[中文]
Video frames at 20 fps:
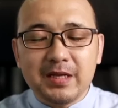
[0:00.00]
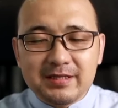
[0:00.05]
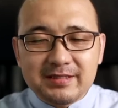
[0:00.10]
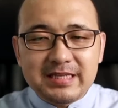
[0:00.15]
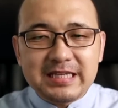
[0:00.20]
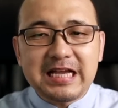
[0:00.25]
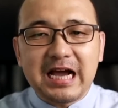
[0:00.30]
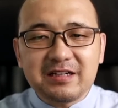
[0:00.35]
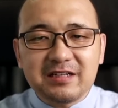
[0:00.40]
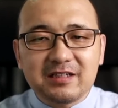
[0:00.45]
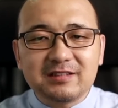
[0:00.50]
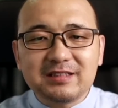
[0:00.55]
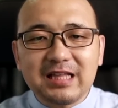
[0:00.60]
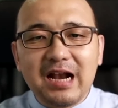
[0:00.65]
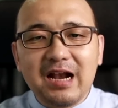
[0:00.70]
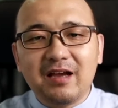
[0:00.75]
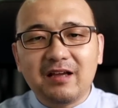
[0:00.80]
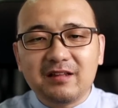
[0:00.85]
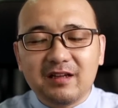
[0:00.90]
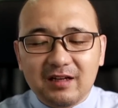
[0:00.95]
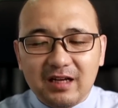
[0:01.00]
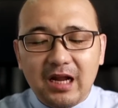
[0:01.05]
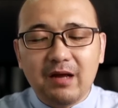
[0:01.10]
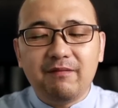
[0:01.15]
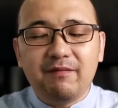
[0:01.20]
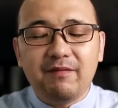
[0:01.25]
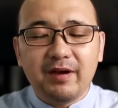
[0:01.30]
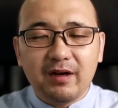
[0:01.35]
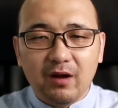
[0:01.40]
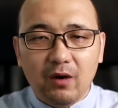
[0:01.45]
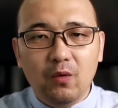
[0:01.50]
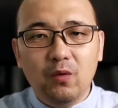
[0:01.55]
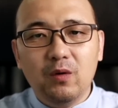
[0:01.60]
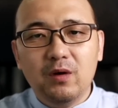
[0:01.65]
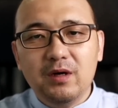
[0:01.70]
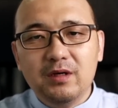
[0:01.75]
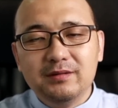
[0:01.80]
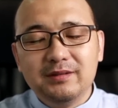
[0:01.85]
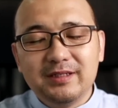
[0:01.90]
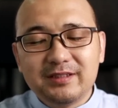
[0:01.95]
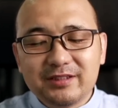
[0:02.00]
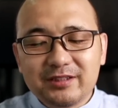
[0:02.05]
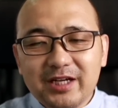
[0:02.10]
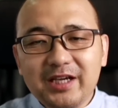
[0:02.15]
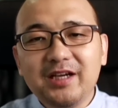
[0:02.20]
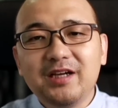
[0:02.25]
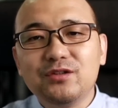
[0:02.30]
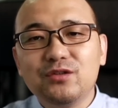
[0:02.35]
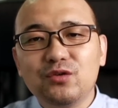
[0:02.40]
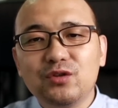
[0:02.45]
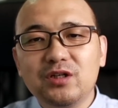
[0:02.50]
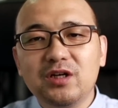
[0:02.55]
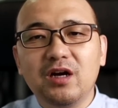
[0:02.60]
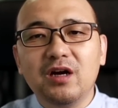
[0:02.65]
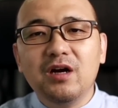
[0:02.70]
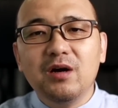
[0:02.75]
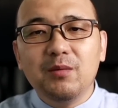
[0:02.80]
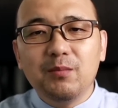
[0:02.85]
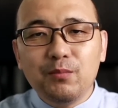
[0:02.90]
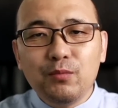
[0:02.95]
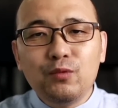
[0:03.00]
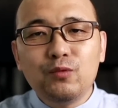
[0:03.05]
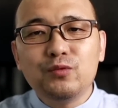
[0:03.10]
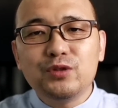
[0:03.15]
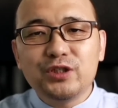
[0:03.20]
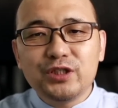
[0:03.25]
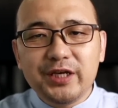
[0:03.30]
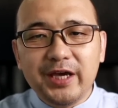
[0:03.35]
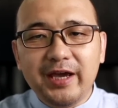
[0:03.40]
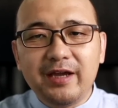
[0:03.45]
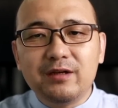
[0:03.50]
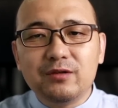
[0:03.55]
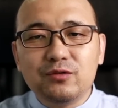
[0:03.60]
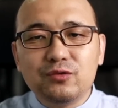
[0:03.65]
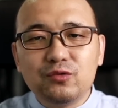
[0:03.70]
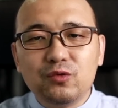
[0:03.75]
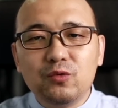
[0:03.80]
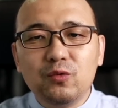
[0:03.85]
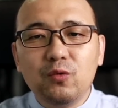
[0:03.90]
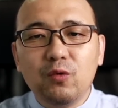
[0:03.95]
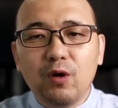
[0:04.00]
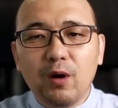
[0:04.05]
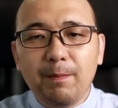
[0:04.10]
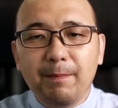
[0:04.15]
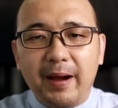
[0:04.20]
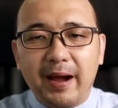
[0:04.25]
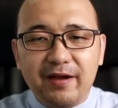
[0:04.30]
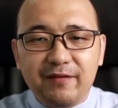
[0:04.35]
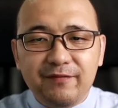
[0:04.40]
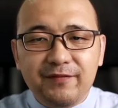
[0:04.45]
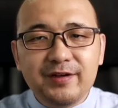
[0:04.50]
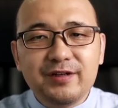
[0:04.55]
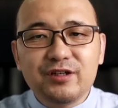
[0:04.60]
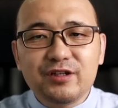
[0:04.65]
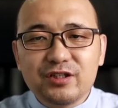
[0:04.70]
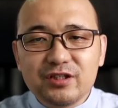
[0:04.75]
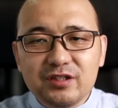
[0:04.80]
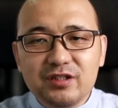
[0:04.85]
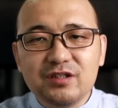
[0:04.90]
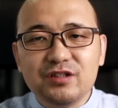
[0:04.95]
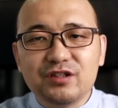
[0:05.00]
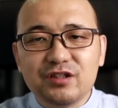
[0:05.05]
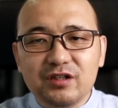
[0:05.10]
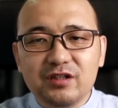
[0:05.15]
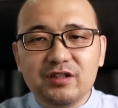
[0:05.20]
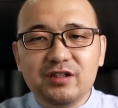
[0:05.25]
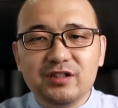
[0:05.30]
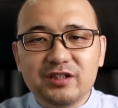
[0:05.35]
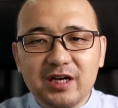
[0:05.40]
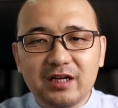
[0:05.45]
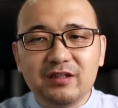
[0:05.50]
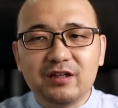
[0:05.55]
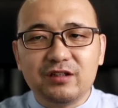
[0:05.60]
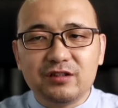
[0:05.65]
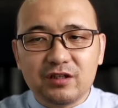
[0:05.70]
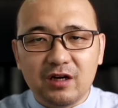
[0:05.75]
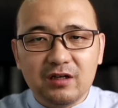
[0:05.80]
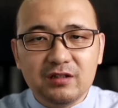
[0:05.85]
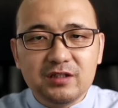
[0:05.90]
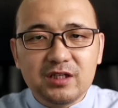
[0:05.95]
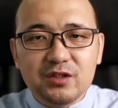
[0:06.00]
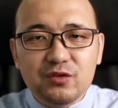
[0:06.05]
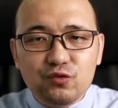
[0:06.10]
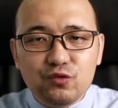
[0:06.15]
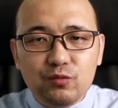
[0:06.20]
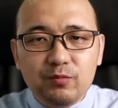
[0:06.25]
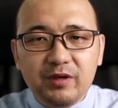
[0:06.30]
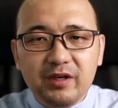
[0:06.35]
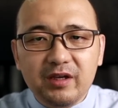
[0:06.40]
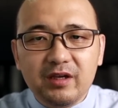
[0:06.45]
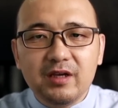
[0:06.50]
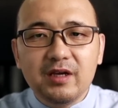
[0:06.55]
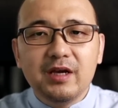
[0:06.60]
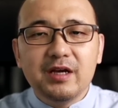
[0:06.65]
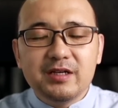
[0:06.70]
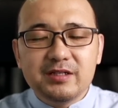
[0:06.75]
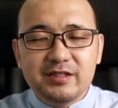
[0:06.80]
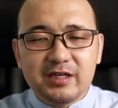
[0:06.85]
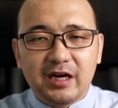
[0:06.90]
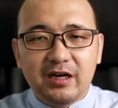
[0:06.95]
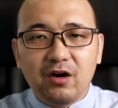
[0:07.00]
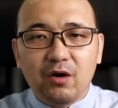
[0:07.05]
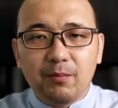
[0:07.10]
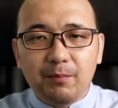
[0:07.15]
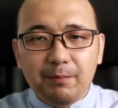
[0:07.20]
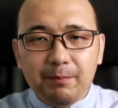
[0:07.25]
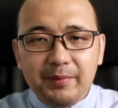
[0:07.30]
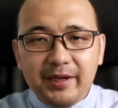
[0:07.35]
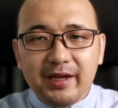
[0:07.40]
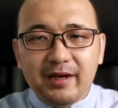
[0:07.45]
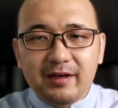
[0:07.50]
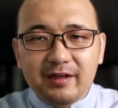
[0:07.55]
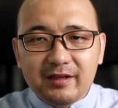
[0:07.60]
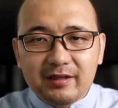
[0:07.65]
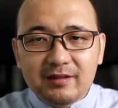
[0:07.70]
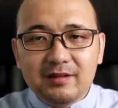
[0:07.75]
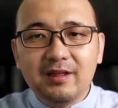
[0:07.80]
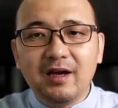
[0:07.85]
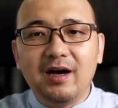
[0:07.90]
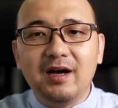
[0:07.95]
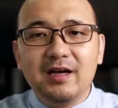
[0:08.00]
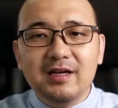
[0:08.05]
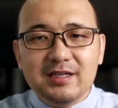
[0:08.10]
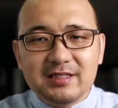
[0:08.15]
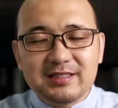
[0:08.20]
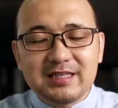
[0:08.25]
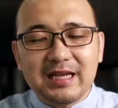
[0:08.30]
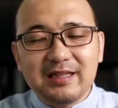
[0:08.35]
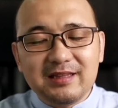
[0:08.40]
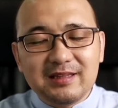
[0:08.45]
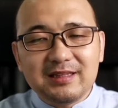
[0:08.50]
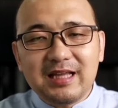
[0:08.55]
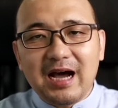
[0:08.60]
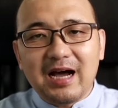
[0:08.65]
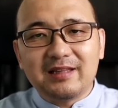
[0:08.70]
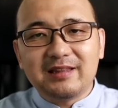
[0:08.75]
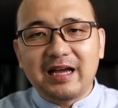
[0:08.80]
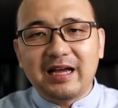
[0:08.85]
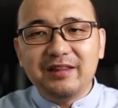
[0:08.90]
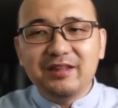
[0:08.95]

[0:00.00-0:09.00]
再加之大量的烂尾楼。 那这个就是目前中国40%以上的城镇居民将要面临的3大难